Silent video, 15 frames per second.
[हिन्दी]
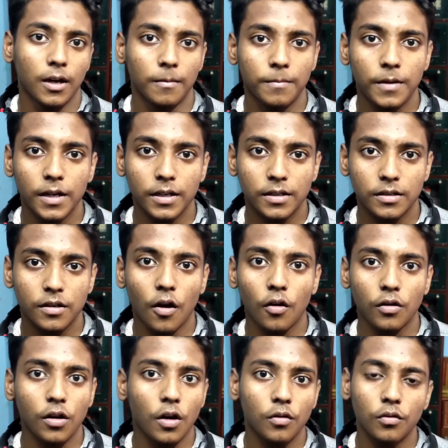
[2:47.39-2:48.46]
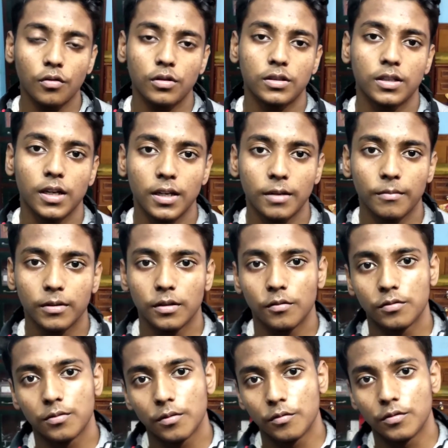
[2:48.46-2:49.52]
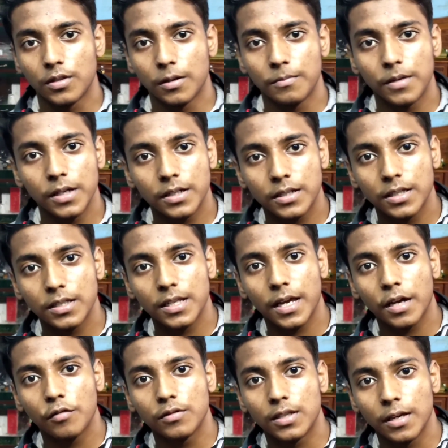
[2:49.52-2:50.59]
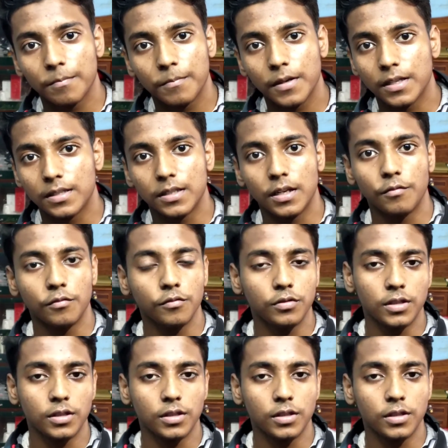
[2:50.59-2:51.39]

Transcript: अपडेट और डाउनलोड्स के लिए मतलब उसमें कुछ अपडेट किए जाएंगे उस ऐप में इसलिए